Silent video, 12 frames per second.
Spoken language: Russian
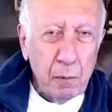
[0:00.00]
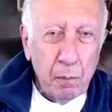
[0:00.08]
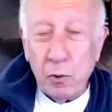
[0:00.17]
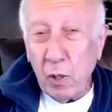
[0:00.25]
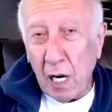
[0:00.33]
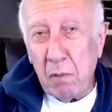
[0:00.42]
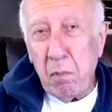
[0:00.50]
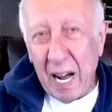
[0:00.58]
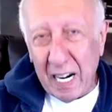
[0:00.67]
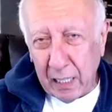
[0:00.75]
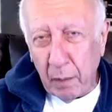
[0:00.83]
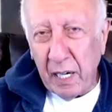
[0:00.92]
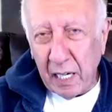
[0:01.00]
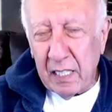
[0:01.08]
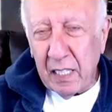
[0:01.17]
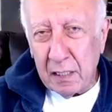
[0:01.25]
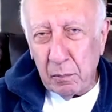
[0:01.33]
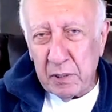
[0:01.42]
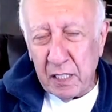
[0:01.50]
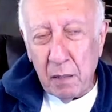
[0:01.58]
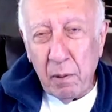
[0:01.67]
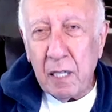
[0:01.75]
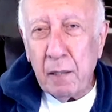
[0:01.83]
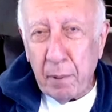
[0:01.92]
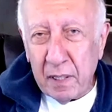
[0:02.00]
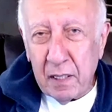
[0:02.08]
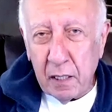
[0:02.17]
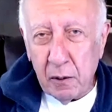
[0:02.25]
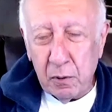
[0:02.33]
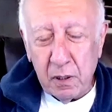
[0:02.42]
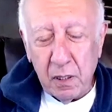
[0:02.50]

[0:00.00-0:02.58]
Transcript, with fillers: ну, как марками когда-то мы занимали, продают.